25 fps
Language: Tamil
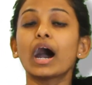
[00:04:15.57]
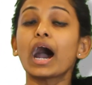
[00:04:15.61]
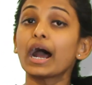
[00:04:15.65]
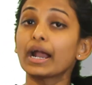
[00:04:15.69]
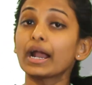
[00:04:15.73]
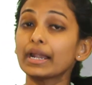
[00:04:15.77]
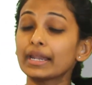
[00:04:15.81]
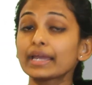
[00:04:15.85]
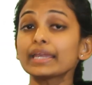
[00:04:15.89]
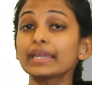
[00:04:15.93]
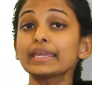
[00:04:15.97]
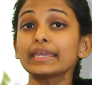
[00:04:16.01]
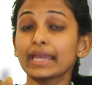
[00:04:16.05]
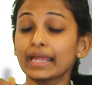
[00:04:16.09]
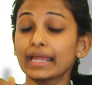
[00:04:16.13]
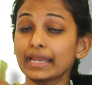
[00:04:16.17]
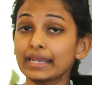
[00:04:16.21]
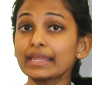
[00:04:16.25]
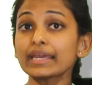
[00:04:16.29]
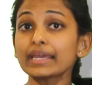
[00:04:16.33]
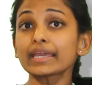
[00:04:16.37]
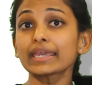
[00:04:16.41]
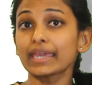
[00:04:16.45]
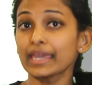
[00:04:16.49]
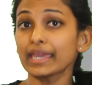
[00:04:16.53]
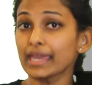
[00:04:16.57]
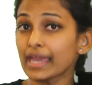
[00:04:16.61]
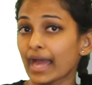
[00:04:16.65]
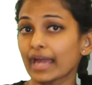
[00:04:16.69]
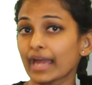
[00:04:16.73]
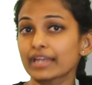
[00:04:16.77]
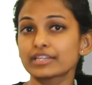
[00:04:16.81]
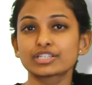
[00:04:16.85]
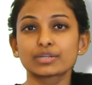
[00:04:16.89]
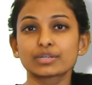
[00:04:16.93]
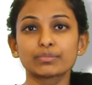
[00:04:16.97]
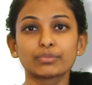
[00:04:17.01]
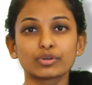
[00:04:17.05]
ஆனால் என்ன கீ
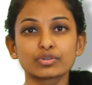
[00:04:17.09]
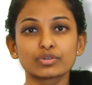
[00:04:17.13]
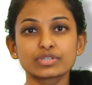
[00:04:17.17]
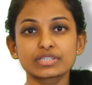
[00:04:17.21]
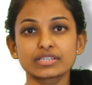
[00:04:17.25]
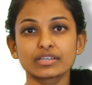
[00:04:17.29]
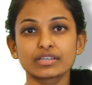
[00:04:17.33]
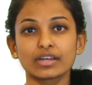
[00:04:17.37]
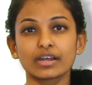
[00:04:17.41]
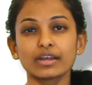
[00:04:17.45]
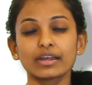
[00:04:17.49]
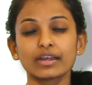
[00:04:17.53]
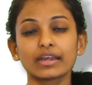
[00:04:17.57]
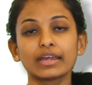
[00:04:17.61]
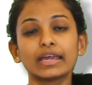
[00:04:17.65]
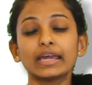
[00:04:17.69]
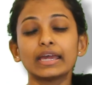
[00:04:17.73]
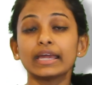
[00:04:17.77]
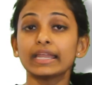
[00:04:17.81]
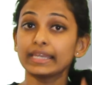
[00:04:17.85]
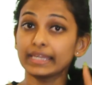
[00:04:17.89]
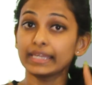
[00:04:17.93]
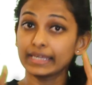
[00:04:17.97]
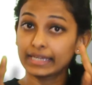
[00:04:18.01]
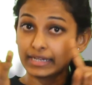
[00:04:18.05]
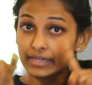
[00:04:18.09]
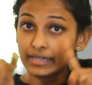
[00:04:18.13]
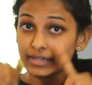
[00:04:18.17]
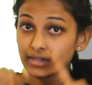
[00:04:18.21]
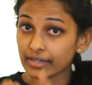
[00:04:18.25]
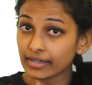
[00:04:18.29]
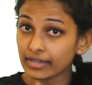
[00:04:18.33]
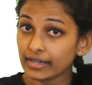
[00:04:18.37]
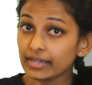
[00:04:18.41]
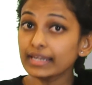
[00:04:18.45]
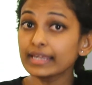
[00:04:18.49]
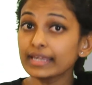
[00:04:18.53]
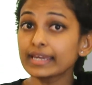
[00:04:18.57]
ஆட்ரிபியூட்ஸ்னால் நீங்கள்
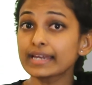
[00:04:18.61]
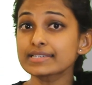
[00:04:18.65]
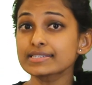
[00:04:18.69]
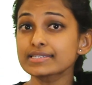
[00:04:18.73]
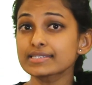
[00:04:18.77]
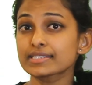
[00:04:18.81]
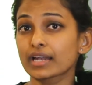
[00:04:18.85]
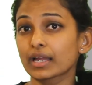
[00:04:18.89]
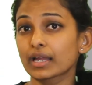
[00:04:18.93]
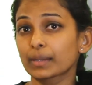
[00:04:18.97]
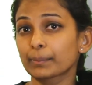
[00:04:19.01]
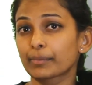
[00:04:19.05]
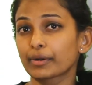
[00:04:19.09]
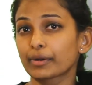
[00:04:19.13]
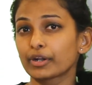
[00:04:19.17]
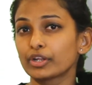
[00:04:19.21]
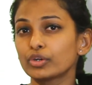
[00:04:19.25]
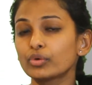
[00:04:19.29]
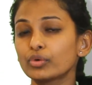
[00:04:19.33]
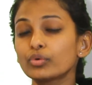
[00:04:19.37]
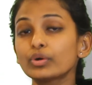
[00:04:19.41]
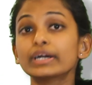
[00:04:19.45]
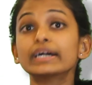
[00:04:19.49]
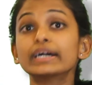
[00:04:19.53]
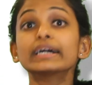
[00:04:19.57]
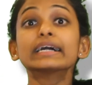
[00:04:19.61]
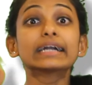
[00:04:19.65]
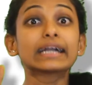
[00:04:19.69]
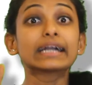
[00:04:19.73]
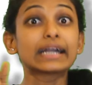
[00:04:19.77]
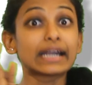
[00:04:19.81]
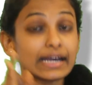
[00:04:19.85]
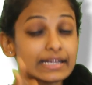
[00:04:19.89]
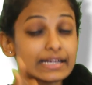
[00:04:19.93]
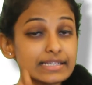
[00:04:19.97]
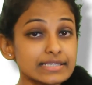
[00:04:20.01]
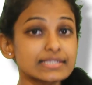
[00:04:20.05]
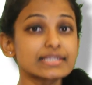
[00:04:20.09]
ஏர்லியாக ஸ்டார்ட் பண்ணணும்
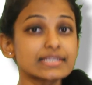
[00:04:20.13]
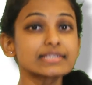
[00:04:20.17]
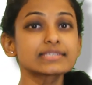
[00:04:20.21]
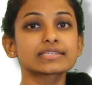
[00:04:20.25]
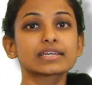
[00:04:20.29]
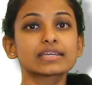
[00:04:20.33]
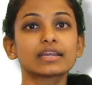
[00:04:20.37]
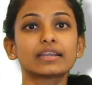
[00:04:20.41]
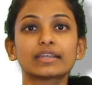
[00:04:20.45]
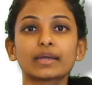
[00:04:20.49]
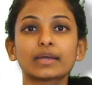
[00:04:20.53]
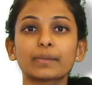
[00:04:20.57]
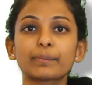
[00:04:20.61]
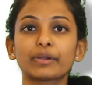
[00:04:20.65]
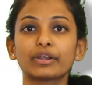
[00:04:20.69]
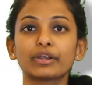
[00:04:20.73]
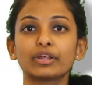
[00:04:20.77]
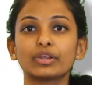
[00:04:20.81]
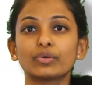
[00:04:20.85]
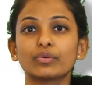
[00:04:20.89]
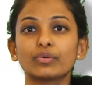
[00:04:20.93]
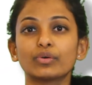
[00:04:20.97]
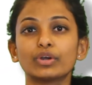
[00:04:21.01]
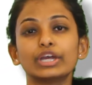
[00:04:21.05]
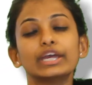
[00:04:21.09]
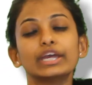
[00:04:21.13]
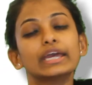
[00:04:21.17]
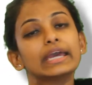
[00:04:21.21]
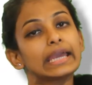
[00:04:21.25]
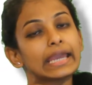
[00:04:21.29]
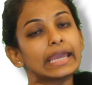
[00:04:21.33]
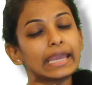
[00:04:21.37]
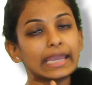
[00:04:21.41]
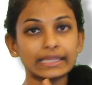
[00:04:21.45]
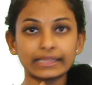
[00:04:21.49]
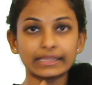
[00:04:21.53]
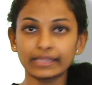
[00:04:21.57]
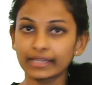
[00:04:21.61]
கன்சிஸ்டண்ட்டாக பண்ணணும்
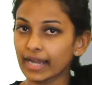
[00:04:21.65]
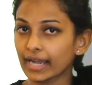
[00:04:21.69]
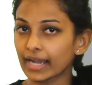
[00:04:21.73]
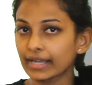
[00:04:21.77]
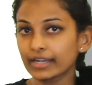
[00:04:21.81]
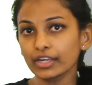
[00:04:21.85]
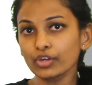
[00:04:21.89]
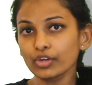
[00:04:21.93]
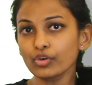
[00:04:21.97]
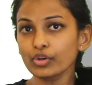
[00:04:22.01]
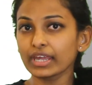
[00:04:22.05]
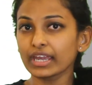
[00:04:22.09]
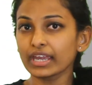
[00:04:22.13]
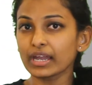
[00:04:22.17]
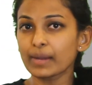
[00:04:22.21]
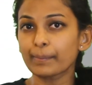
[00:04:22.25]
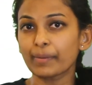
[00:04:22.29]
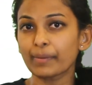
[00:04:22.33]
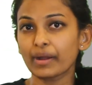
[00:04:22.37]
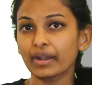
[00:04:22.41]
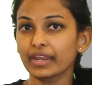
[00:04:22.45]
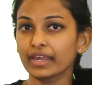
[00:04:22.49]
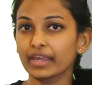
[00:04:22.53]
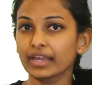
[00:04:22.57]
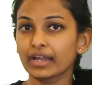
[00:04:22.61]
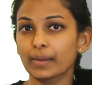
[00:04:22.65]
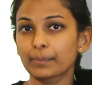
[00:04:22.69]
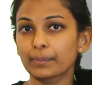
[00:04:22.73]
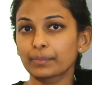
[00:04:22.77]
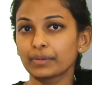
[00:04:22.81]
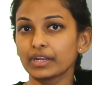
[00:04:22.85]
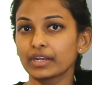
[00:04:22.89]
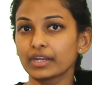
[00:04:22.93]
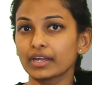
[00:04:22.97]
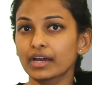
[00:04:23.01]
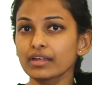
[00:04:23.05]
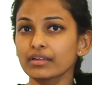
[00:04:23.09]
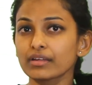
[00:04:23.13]
இது ரெண்டையும் நீங்கள் பண்ணீங்க
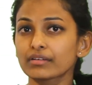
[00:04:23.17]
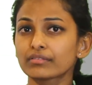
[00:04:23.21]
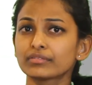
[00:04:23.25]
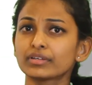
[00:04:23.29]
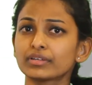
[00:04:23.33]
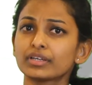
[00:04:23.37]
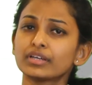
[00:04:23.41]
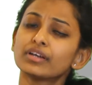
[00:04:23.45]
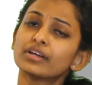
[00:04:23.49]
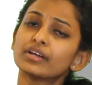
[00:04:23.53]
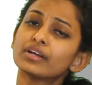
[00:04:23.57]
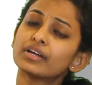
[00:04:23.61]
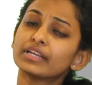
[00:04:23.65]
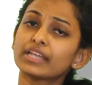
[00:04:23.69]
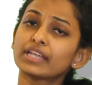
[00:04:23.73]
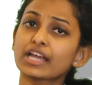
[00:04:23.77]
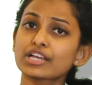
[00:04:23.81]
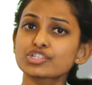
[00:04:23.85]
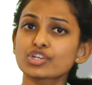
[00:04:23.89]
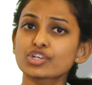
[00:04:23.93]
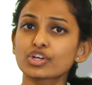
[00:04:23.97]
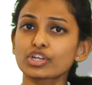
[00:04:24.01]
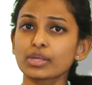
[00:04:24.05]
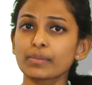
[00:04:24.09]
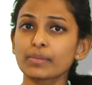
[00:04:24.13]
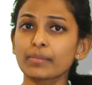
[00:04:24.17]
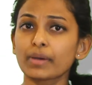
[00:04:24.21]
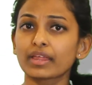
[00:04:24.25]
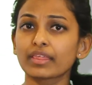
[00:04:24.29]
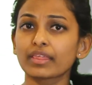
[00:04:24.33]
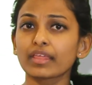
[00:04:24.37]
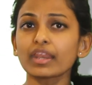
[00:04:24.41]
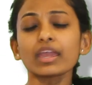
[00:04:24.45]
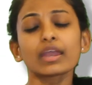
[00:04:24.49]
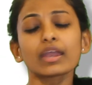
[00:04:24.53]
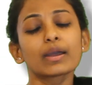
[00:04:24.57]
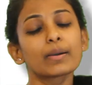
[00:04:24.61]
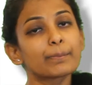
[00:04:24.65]
அப்படின்னா நான் சொன்ன
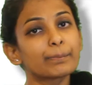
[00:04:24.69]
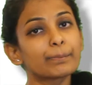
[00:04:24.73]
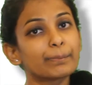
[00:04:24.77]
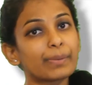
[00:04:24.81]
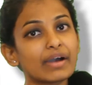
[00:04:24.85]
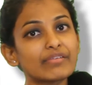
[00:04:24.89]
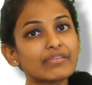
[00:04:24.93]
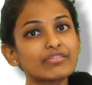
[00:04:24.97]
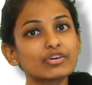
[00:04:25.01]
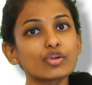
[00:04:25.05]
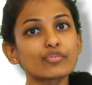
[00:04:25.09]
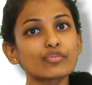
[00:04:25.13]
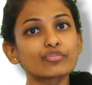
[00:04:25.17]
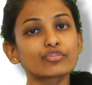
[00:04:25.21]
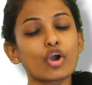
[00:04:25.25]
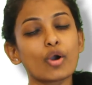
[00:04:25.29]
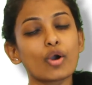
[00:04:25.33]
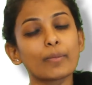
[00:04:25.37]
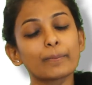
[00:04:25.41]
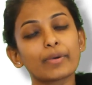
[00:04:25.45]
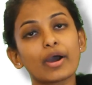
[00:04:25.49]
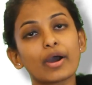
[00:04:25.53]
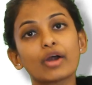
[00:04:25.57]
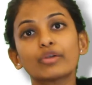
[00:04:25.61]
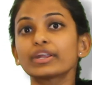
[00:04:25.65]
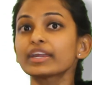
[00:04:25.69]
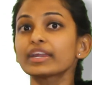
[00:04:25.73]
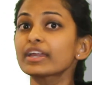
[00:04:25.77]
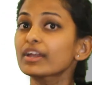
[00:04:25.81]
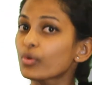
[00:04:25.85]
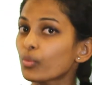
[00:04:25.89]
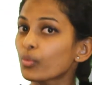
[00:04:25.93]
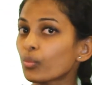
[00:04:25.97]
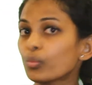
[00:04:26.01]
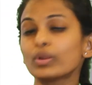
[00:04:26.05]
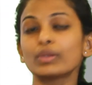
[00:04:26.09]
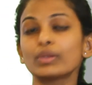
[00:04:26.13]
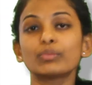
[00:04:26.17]
மாதிரி பவர் ஆஃப் காம்பவுண்டிங்
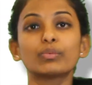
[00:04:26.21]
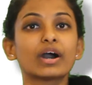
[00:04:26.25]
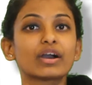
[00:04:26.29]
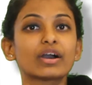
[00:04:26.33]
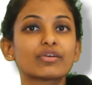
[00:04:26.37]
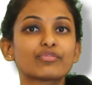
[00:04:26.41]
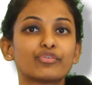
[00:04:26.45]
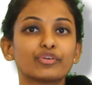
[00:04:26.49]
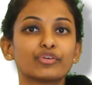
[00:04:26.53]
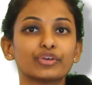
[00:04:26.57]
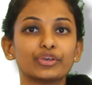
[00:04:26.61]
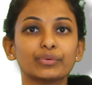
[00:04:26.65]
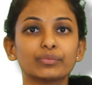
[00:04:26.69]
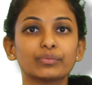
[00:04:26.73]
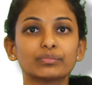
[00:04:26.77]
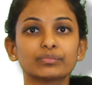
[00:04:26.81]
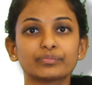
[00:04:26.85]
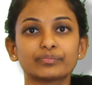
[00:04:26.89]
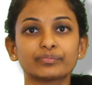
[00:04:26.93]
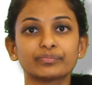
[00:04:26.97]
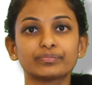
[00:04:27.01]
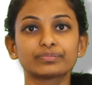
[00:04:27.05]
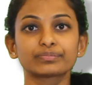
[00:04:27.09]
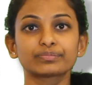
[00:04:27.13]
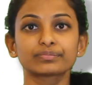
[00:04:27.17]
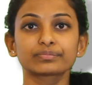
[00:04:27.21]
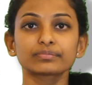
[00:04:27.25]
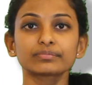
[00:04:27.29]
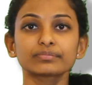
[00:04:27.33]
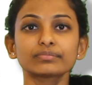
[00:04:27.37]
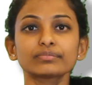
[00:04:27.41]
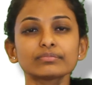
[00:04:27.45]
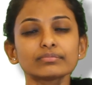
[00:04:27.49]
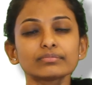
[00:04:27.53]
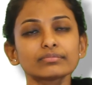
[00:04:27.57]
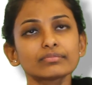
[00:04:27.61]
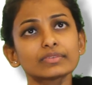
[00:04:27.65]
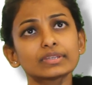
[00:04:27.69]
வில் ஒர்க் ஃபார் யூ
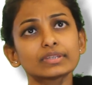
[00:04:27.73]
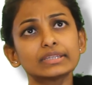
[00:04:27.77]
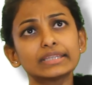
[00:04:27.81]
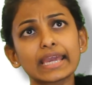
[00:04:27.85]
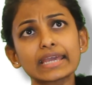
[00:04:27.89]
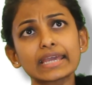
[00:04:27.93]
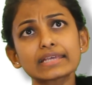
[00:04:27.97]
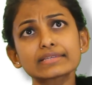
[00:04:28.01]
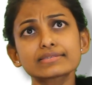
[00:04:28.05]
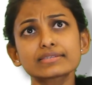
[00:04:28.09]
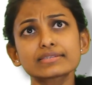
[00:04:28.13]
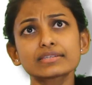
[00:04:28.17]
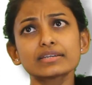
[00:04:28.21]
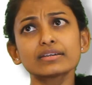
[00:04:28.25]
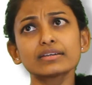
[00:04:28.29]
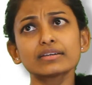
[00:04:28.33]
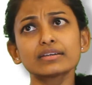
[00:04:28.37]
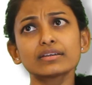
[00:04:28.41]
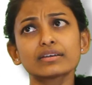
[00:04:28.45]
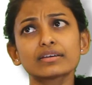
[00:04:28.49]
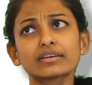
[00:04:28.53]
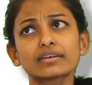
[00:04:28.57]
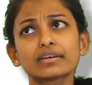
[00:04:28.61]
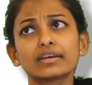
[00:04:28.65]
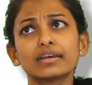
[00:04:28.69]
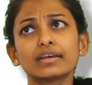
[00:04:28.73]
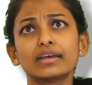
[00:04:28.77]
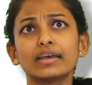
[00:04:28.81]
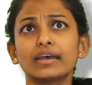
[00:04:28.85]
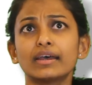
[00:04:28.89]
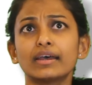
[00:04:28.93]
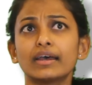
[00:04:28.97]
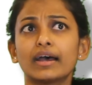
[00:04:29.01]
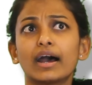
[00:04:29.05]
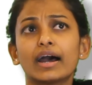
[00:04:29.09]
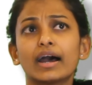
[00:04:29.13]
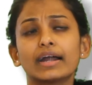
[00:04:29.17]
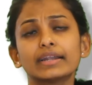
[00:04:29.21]
நெக்ஸ்ட்டு
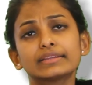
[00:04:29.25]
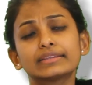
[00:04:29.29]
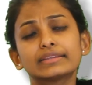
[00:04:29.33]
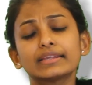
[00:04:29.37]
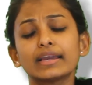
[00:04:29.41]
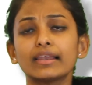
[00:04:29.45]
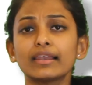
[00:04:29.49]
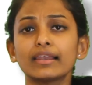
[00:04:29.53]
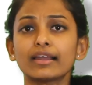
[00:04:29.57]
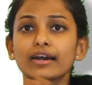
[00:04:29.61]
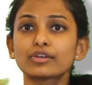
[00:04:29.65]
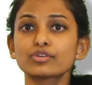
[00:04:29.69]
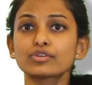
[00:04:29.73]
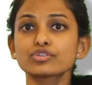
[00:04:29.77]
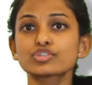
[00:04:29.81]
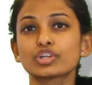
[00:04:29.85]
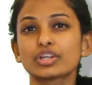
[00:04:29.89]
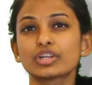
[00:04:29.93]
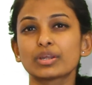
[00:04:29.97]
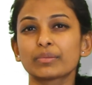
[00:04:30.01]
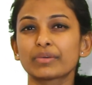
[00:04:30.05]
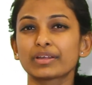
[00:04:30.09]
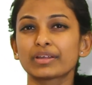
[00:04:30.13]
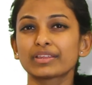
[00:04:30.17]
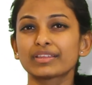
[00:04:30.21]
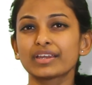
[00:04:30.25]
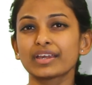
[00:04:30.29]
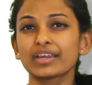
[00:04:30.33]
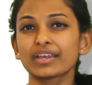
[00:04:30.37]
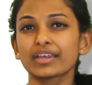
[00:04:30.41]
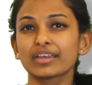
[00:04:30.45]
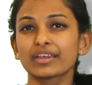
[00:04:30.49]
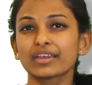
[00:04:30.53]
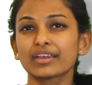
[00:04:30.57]
அடுத்து எல்லோரும் சொன்ன மாதிரி